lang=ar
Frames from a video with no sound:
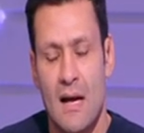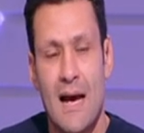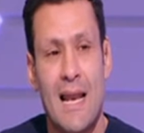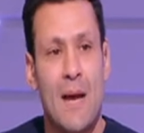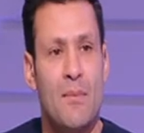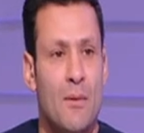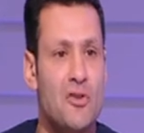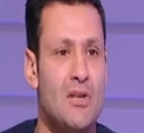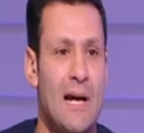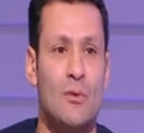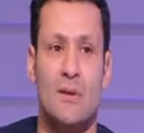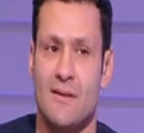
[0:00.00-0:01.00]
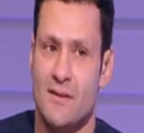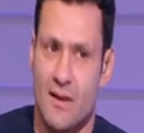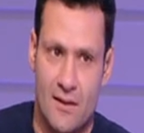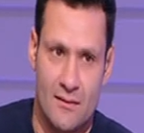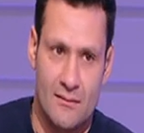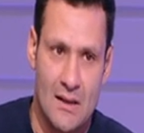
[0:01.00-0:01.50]
العب الماتش العوده
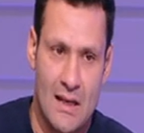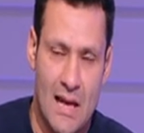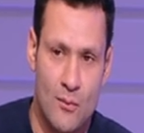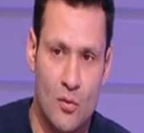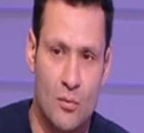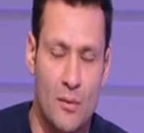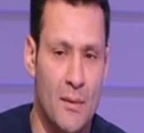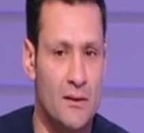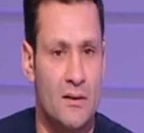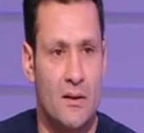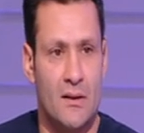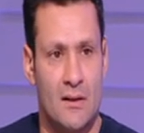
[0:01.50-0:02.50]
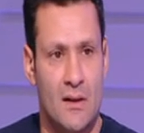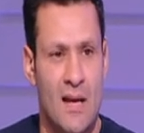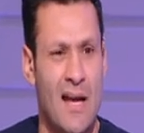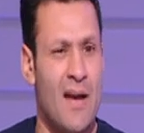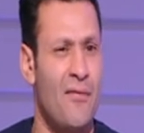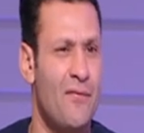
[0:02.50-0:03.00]
ازاي العبه بمنطق ان
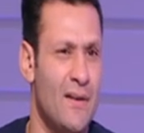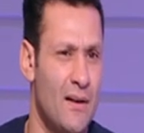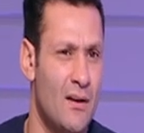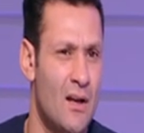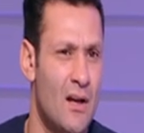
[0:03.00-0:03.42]
انا اقفل